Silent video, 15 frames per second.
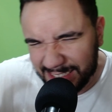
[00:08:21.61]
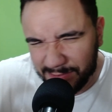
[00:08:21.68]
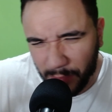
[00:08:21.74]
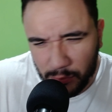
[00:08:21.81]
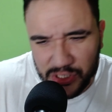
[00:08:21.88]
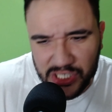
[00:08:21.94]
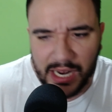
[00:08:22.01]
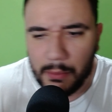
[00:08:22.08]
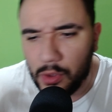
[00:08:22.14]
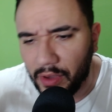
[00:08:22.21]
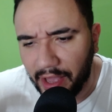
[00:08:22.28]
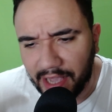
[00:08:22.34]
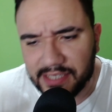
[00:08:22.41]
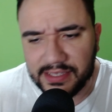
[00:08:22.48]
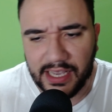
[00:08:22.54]
Vamos tirar mil
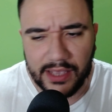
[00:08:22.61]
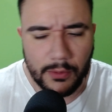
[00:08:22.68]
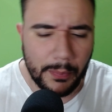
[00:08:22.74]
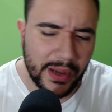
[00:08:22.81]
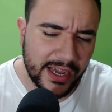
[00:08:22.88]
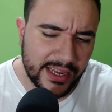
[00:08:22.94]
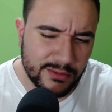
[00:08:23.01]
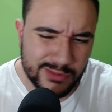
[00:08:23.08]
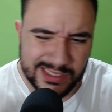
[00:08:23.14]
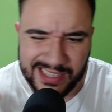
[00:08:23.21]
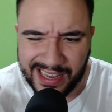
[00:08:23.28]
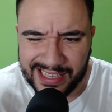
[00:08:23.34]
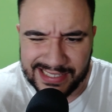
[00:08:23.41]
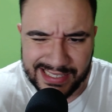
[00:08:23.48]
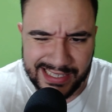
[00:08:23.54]
reais daí. Eu pagaria uns
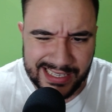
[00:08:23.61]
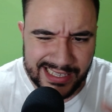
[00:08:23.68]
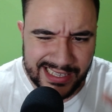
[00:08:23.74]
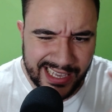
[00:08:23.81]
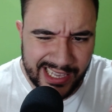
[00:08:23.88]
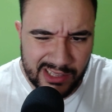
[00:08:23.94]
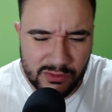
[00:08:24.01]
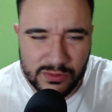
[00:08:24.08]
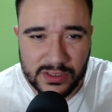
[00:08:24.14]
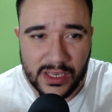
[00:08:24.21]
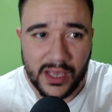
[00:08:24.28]
3,500.